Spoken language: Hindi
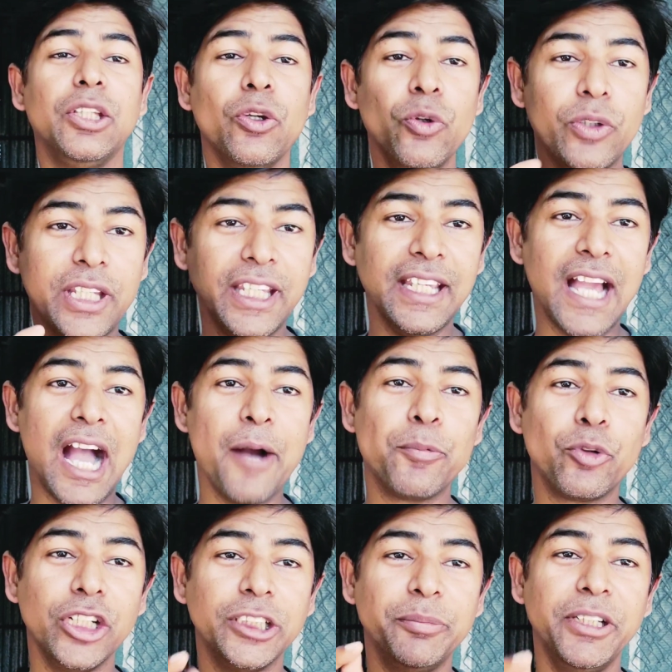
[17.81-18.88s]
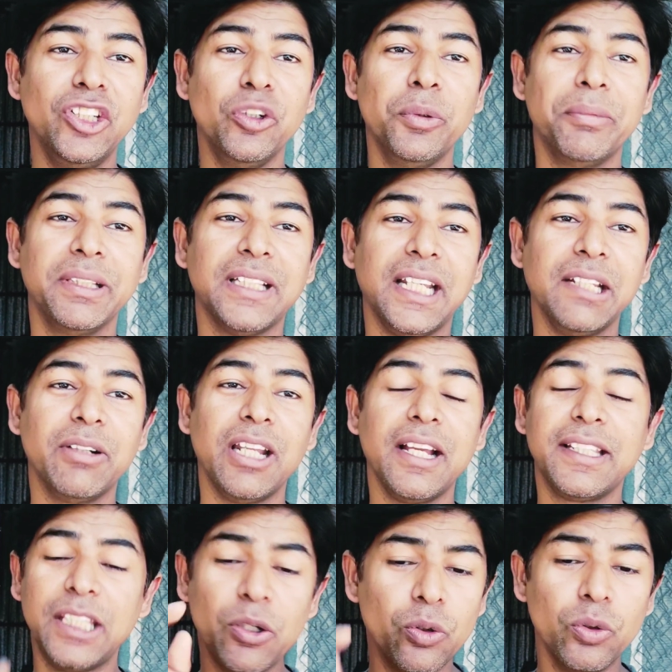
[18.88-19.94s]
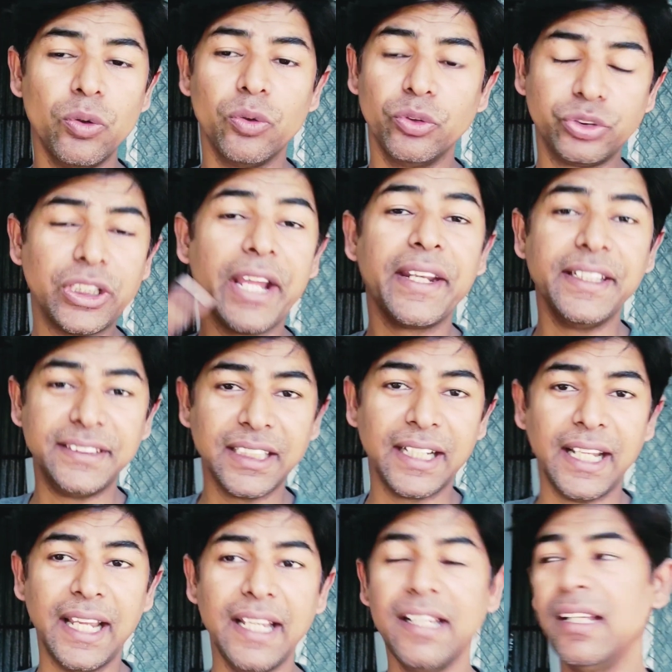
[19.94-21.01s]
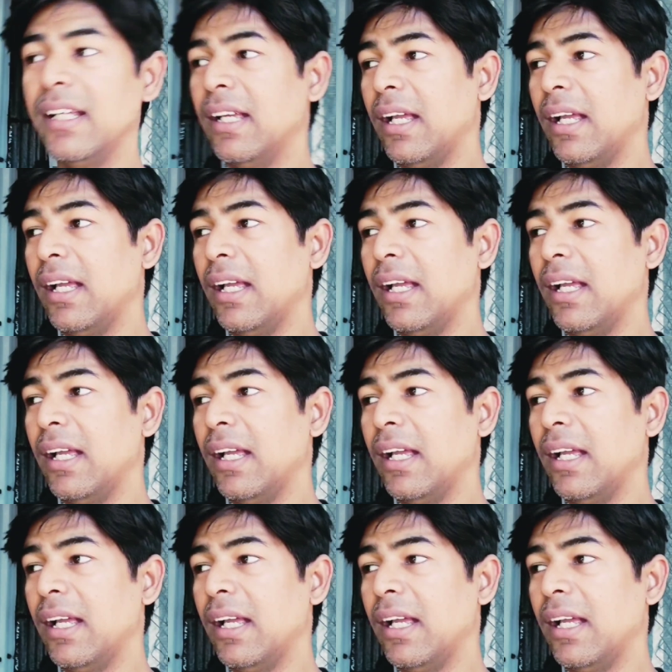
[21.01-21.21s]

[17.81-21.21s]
क्योंकि आपको इस वीडियो में बताने वाला क्यों उसका रीज़न है